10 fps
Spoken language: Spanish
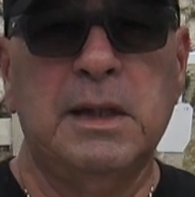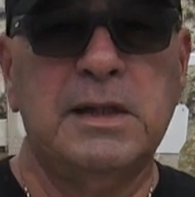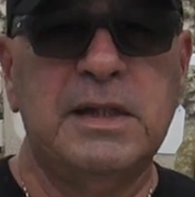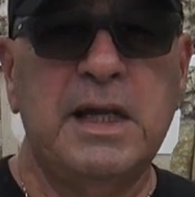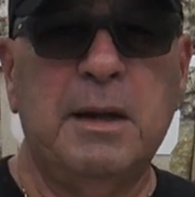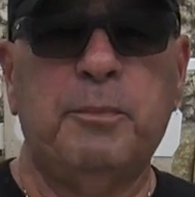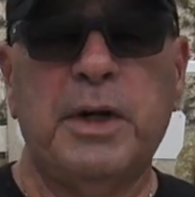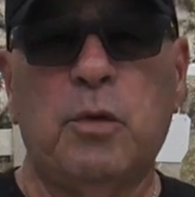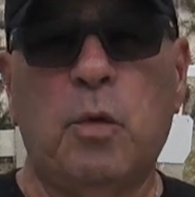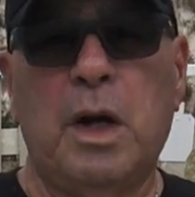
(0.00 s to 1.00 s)

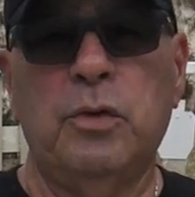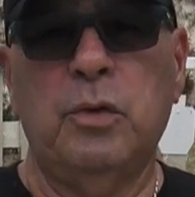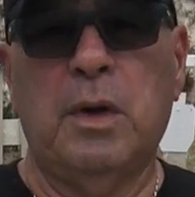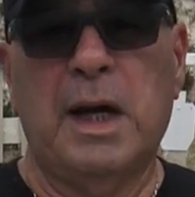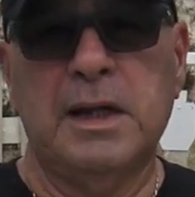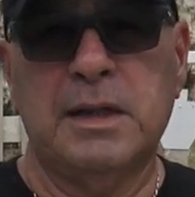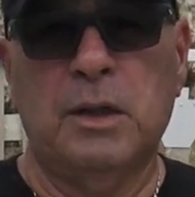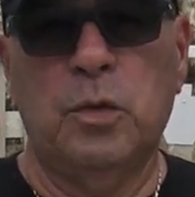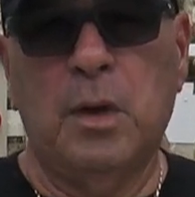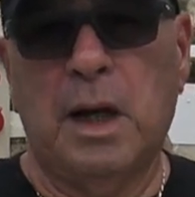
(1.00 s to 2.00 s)
siempre y cuando a ese
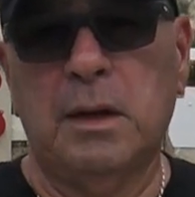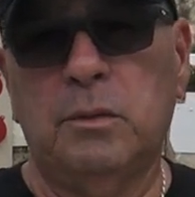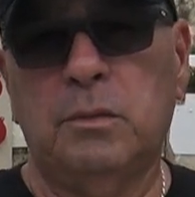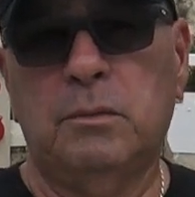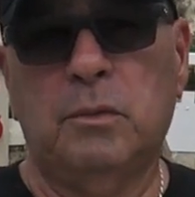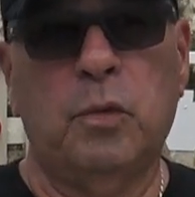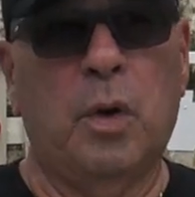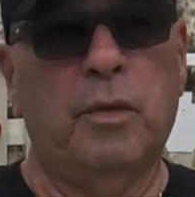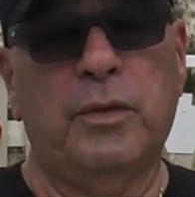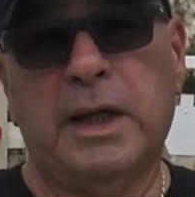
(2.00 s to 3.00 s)
lugar o
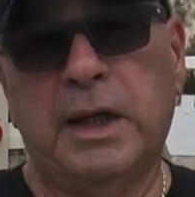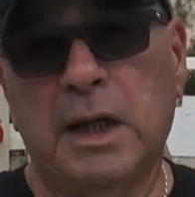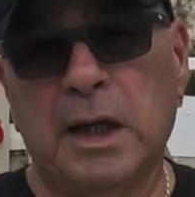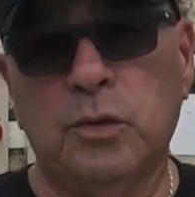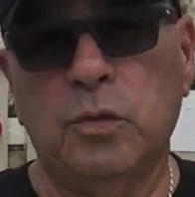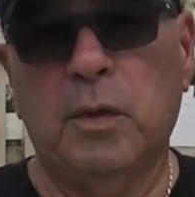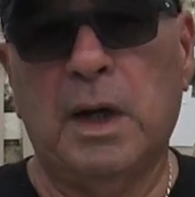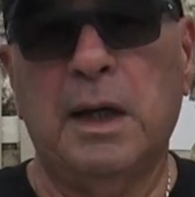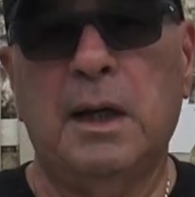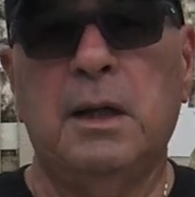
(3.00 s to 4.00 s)
a donde quiera que tú
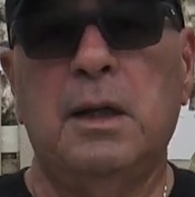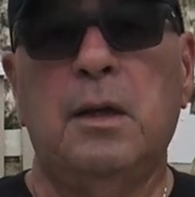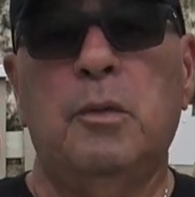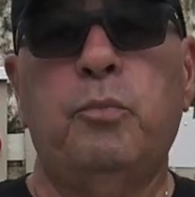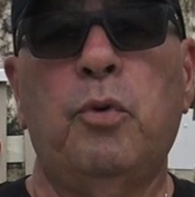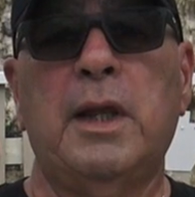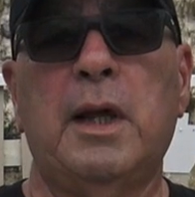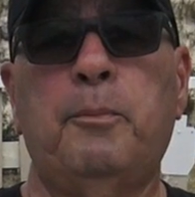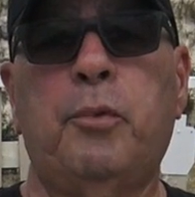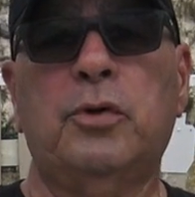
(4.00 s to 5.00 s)
vayas
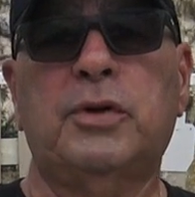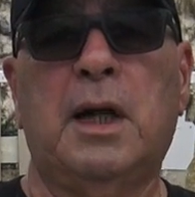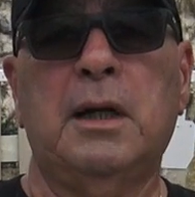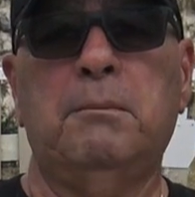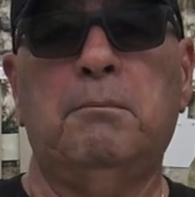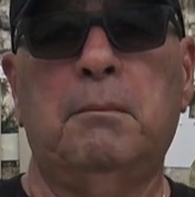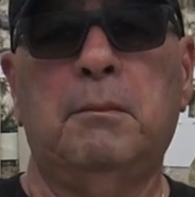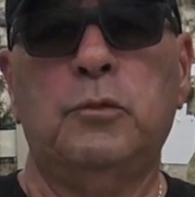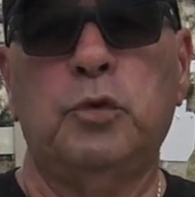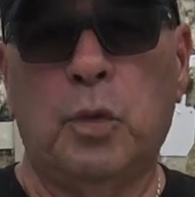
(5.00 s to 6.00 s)
puedas portar
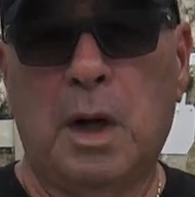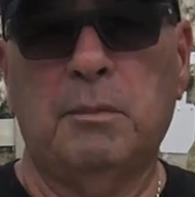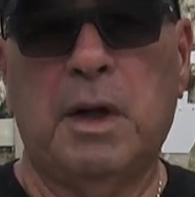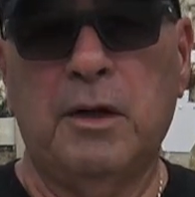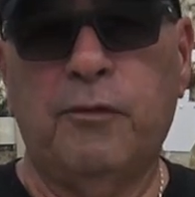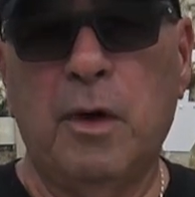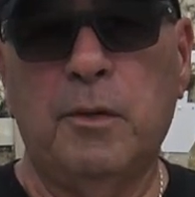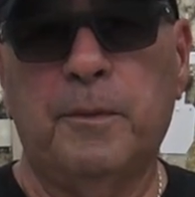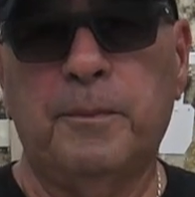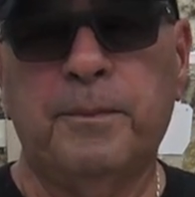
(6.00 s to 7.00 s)
tu arma de fuego.
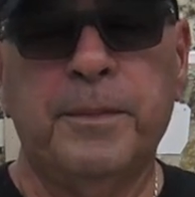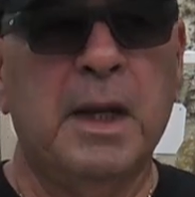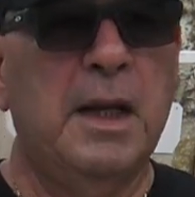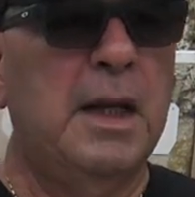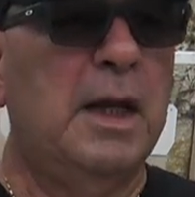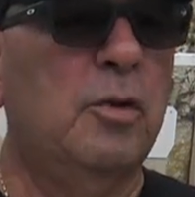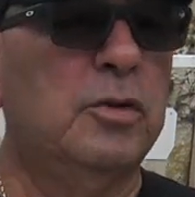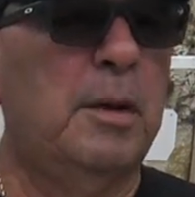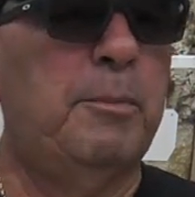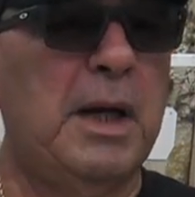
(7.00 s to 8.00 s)
En
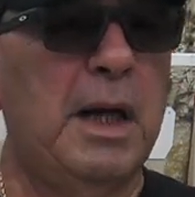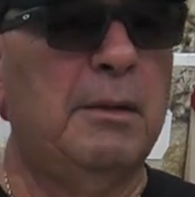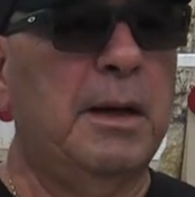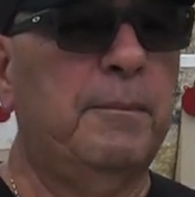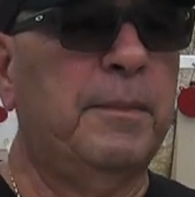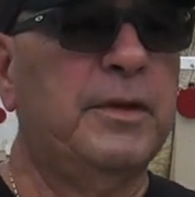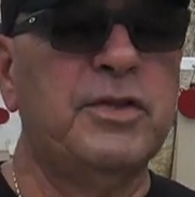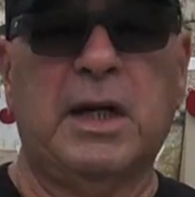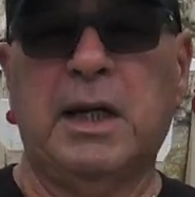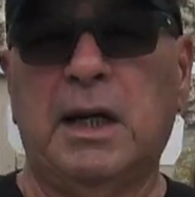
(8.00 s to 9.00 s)
otras palabras,
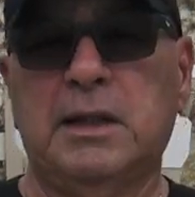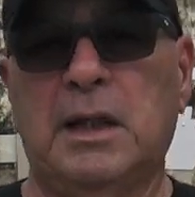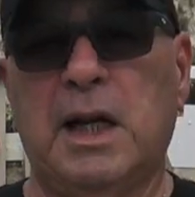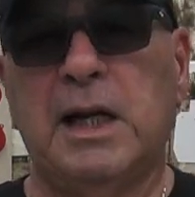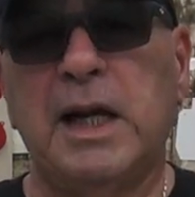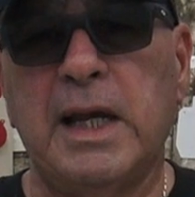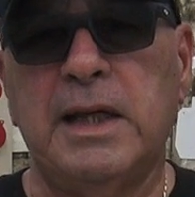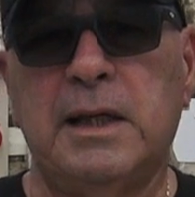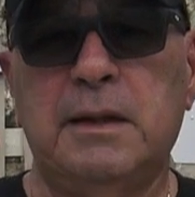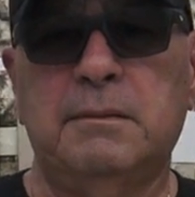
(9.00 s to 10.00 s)
chequeate las
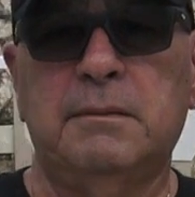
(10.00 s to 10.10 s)
leyes